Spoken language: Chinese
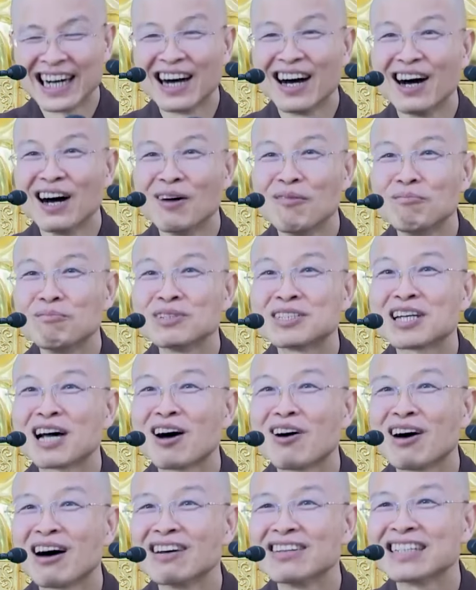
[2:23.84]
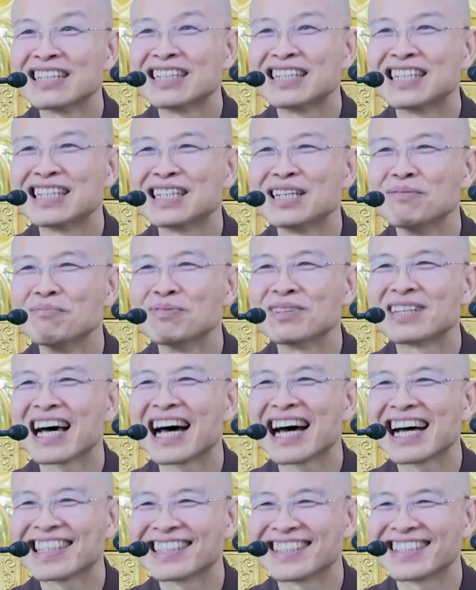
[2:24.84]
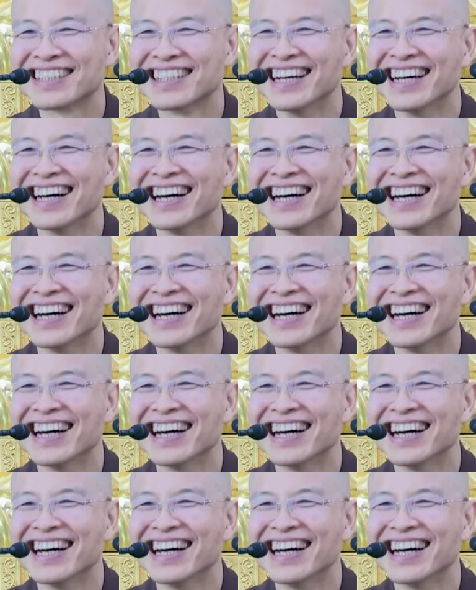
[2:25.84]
啊，不抄好像心里不踏实，